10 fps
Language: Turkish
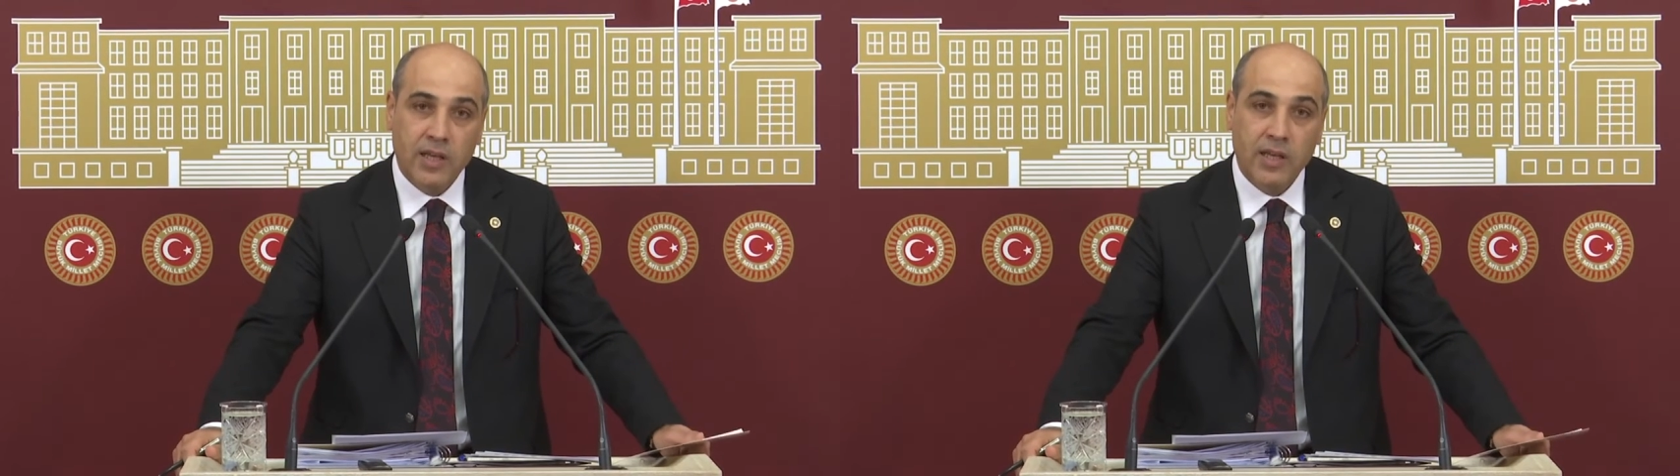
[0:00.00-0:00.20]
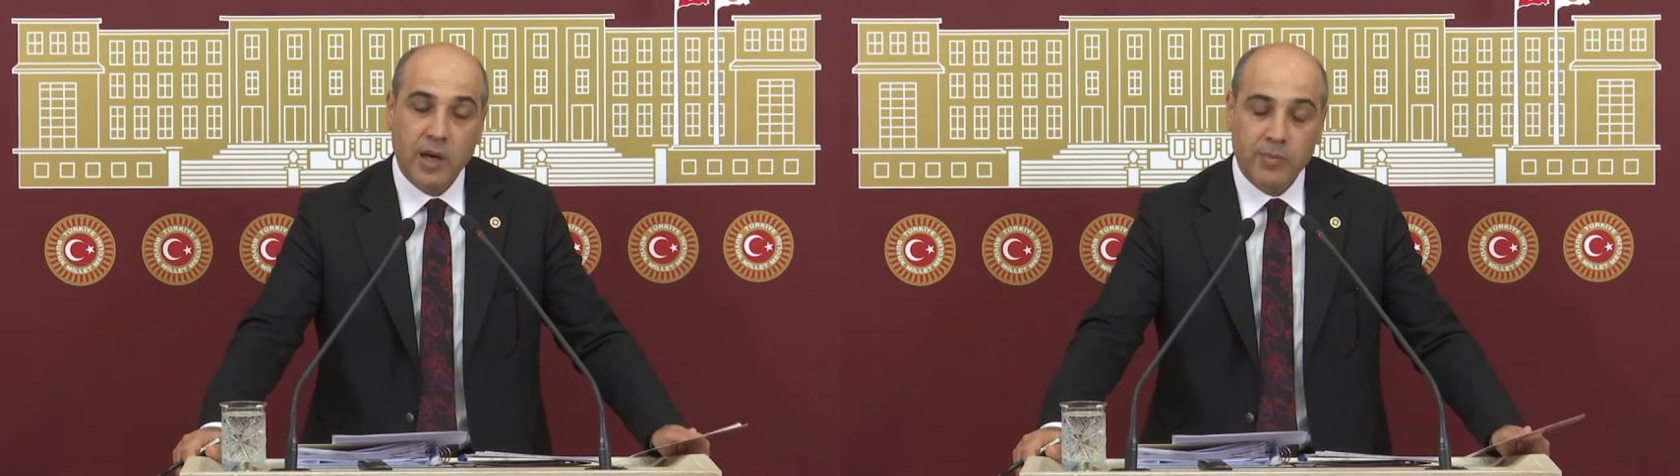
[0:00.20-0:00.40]

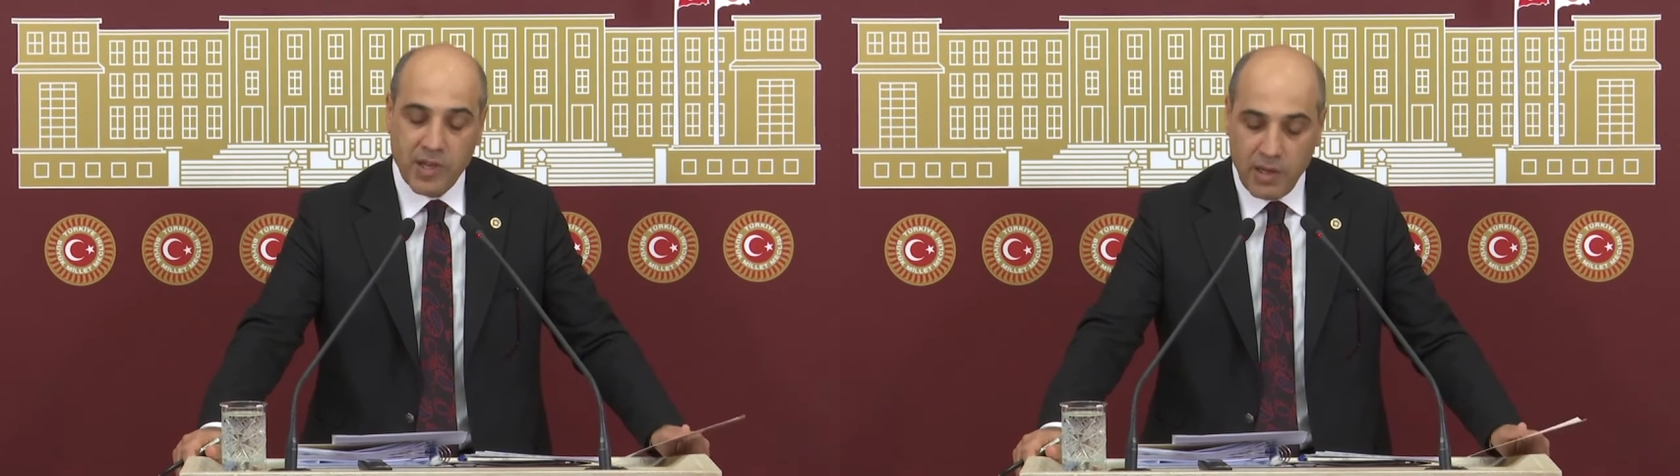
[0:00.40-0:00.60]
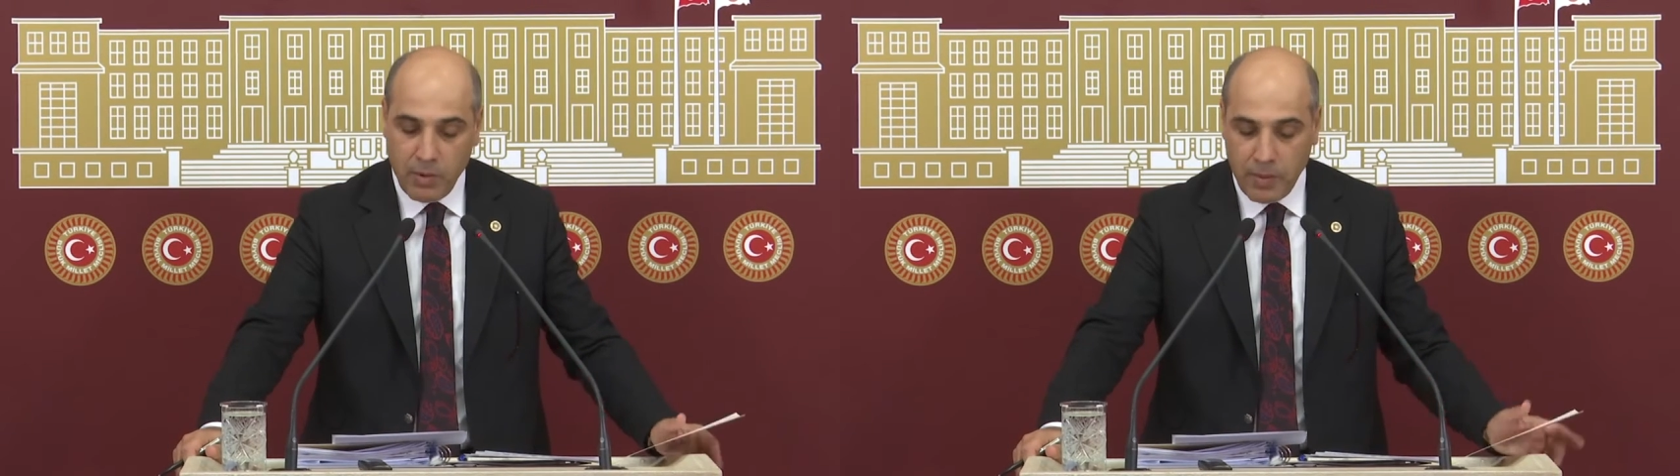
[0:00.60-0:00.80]

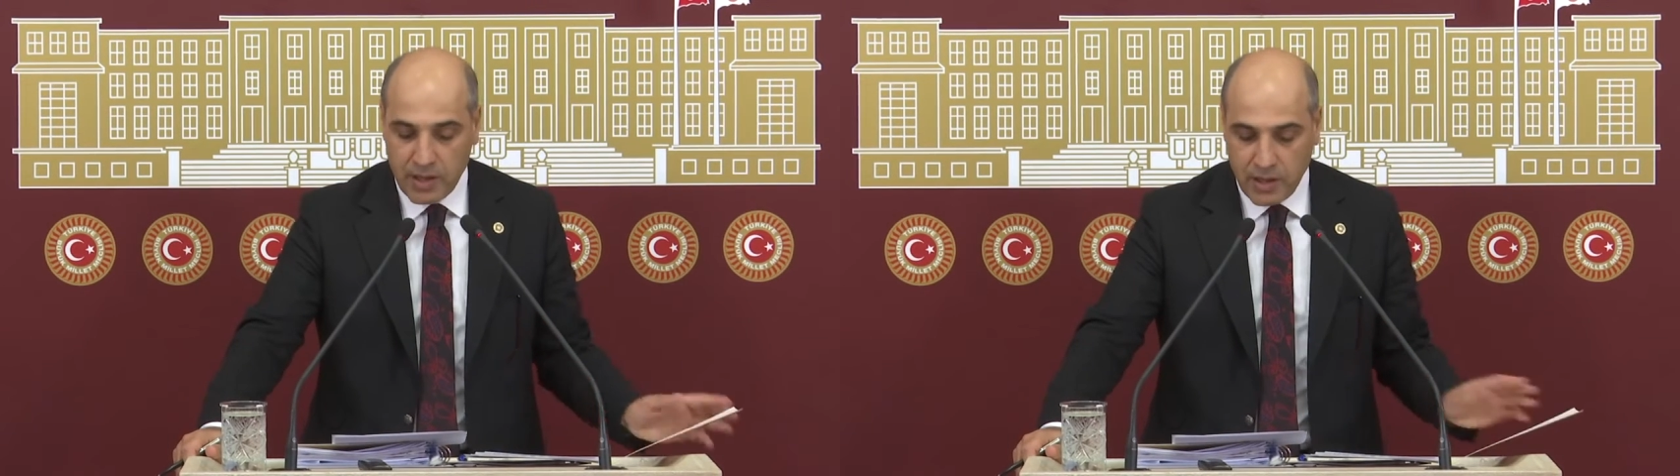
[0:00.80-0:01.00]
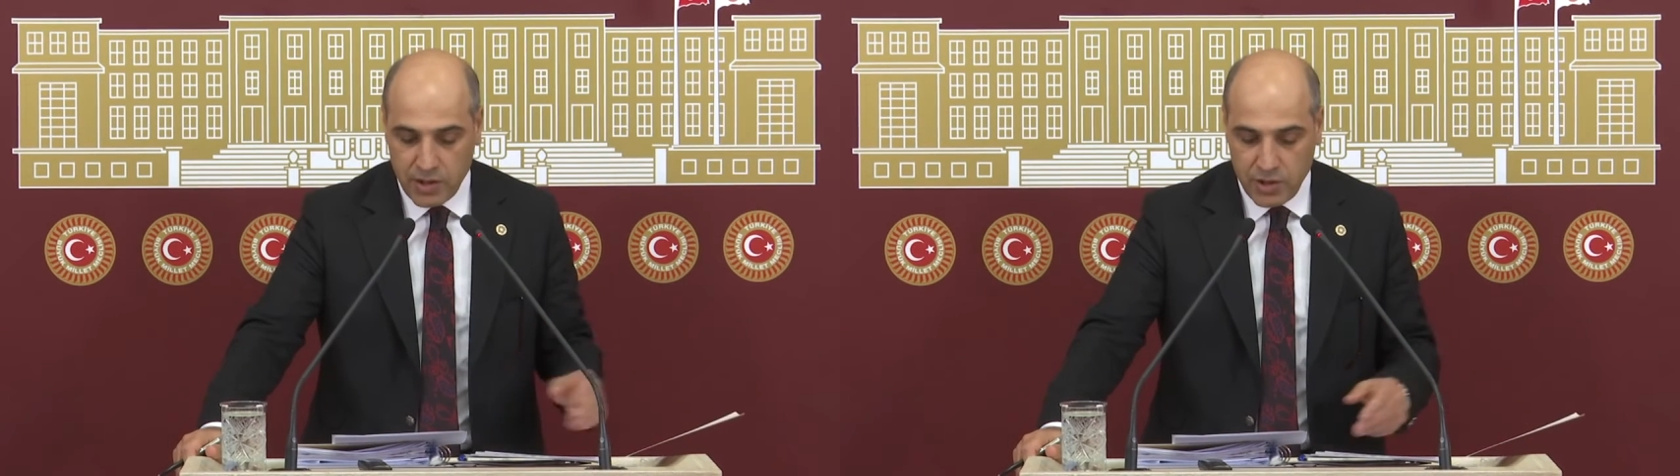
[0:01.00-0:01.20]

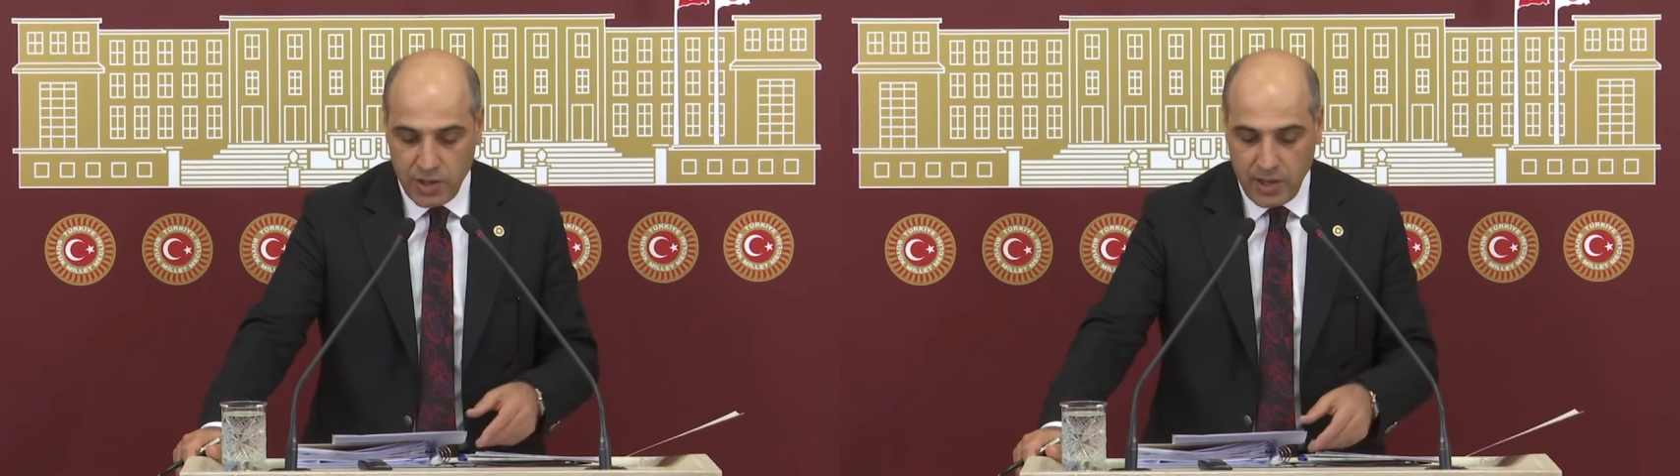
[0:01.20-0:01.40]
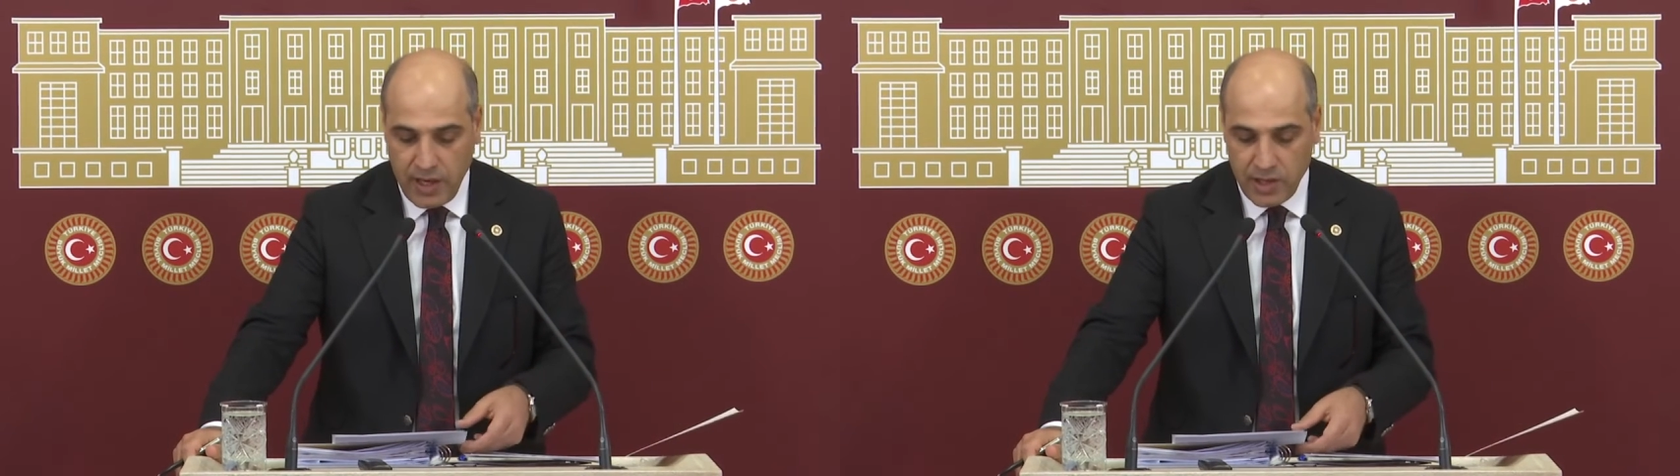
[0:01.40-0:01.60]
yaptıramamaktan
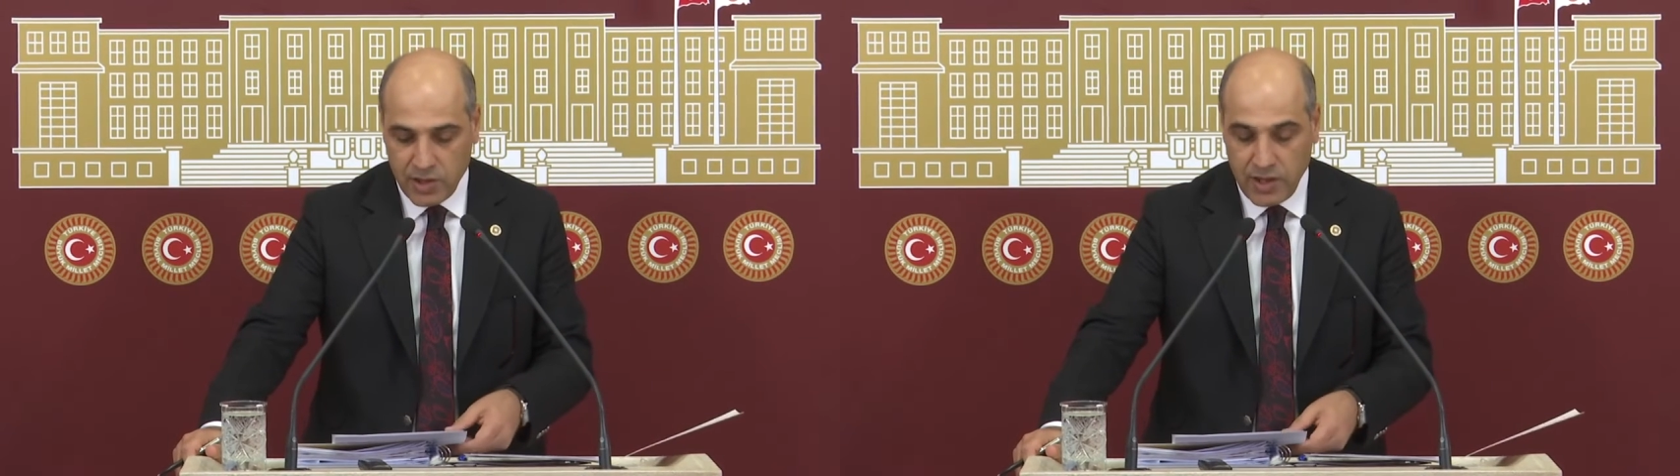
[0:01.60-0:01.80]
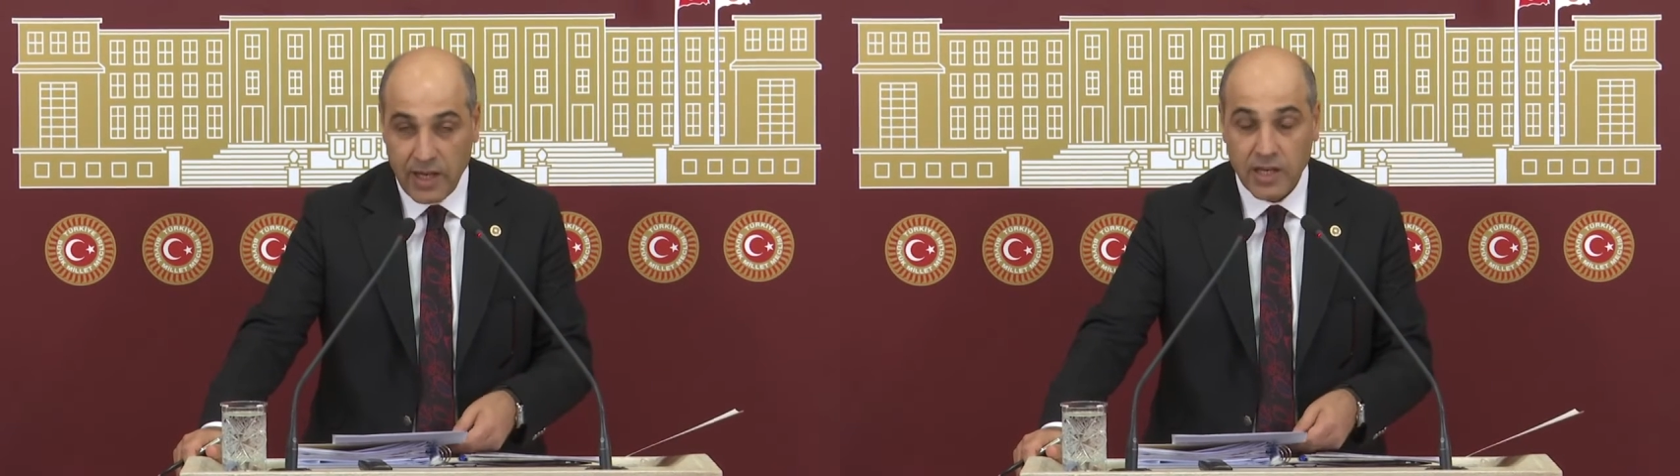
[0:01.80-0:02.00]

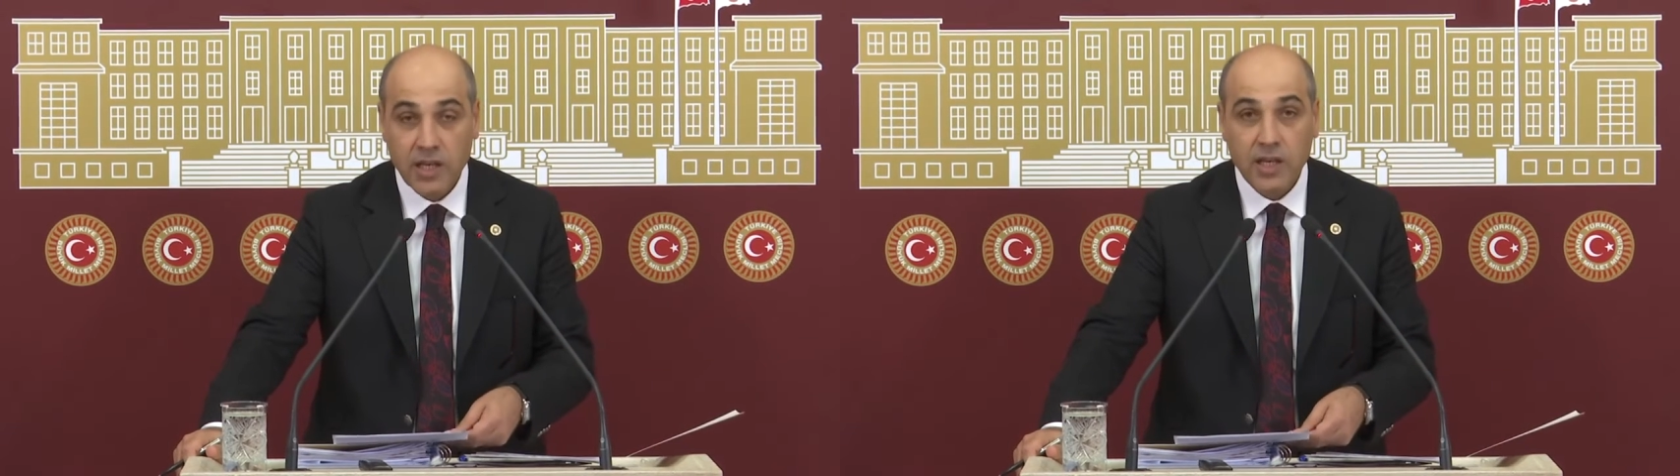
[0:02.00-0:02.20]
şikayetçiler,